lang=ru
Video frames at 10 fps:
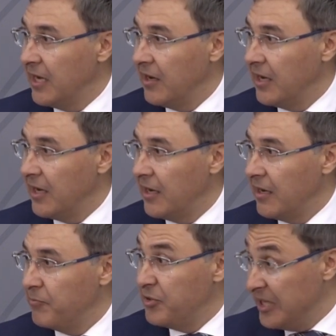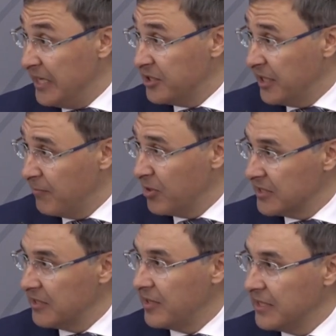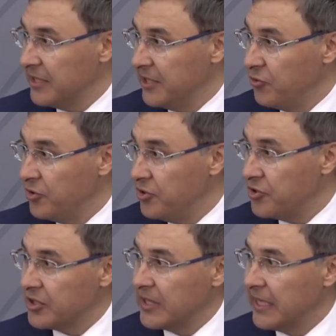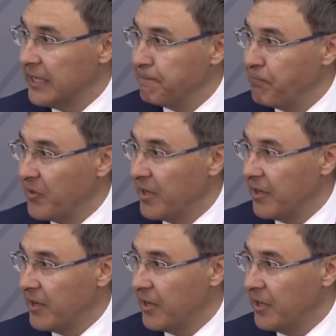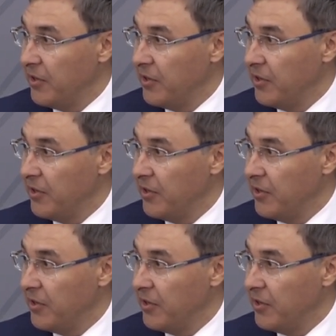а, пятилетнее образование юридическое